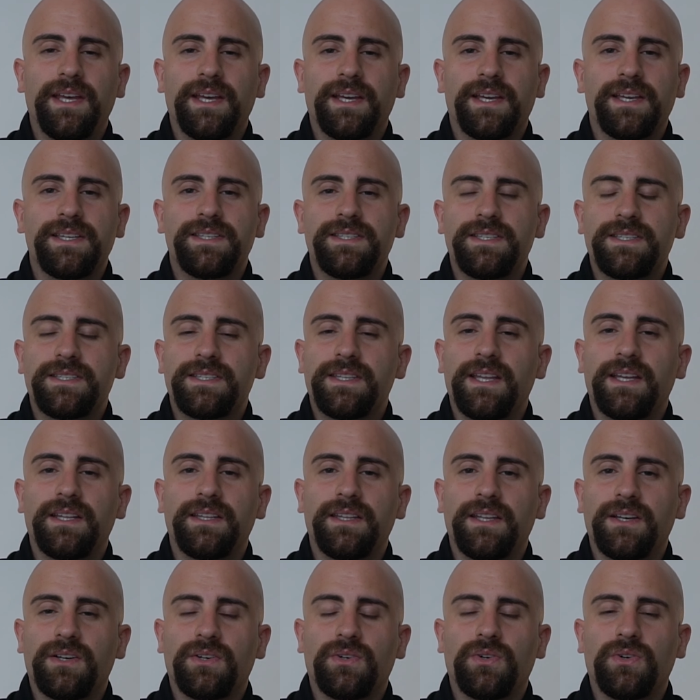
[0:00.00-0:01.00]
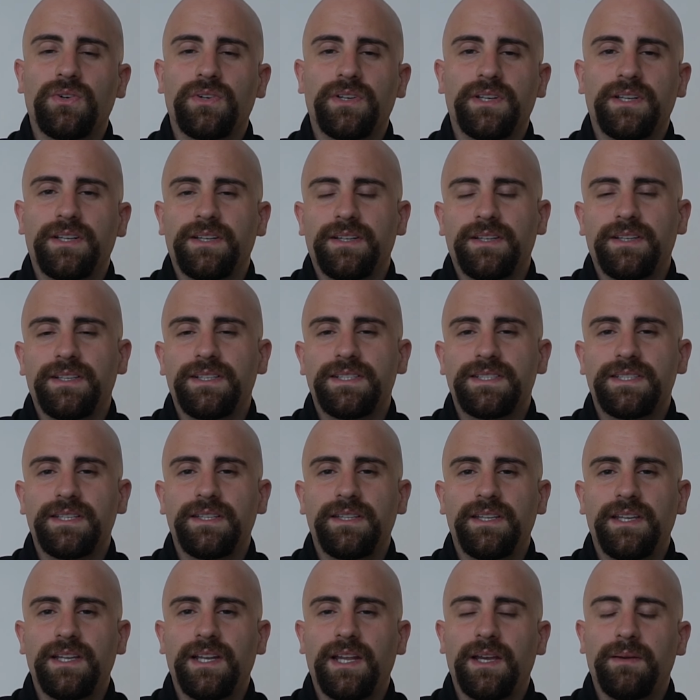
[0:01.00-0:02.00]
che si stende con il
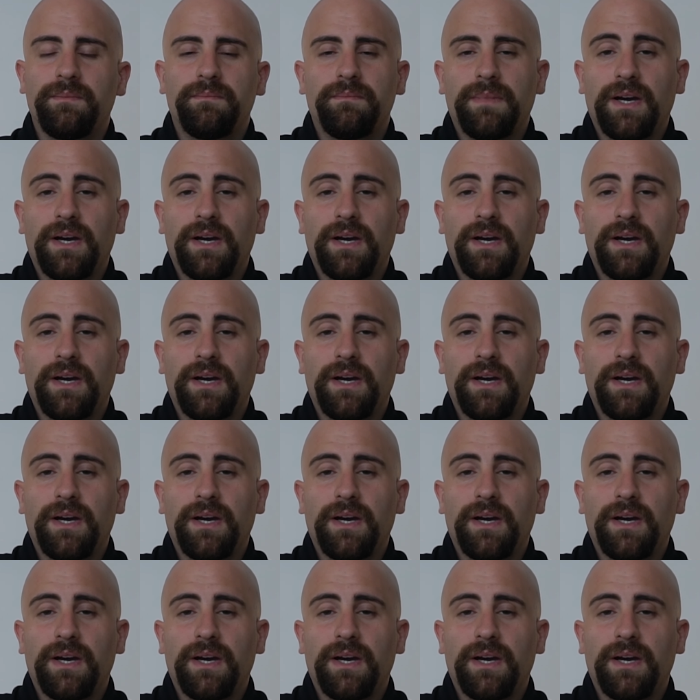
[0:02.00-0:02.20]
sedile,